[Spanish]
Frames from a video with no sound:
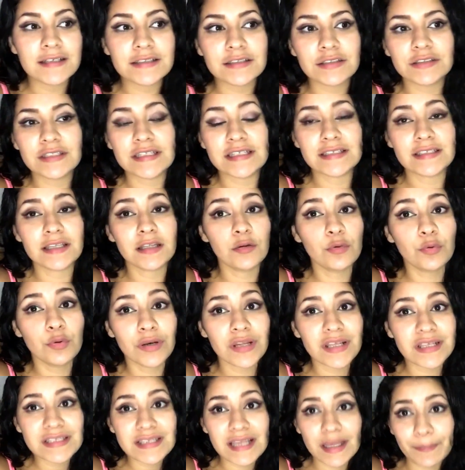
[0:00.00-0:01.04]
desde el
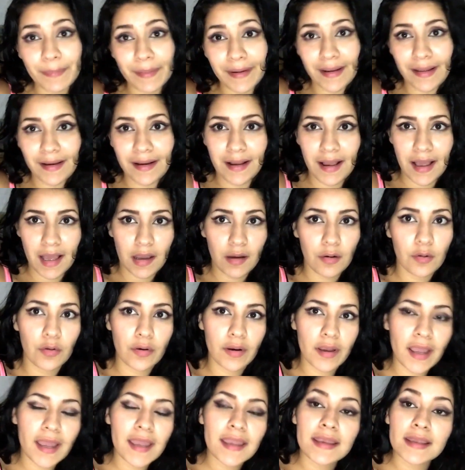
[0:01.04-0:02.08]
lunes para acá,
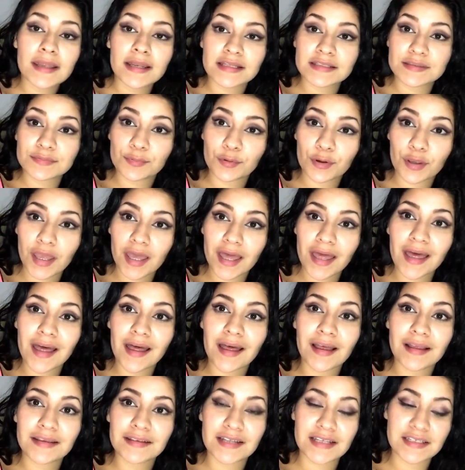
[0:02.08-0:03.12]
¿ok? Y les voy
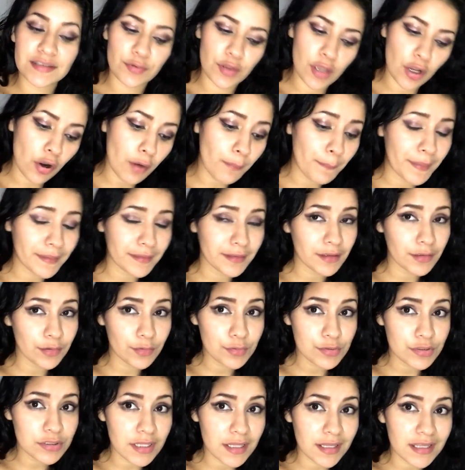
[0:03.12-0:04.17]
a, se las voy a compartir con
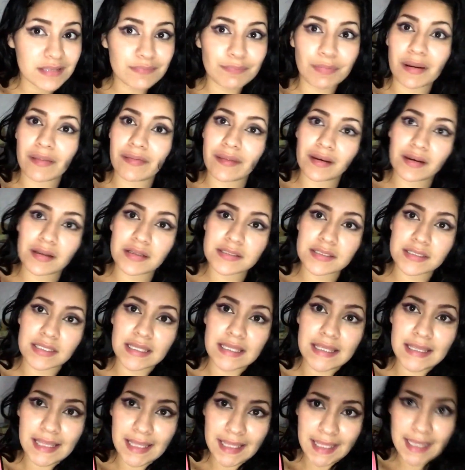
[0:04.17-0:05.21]
ustedes para darles
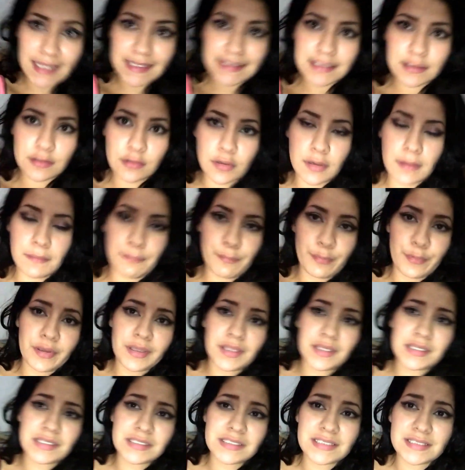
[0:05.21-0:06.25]
ideas de lo que pueden
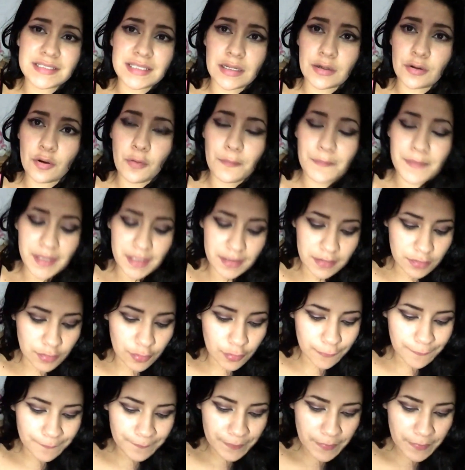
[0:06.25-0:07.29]
estar comiendo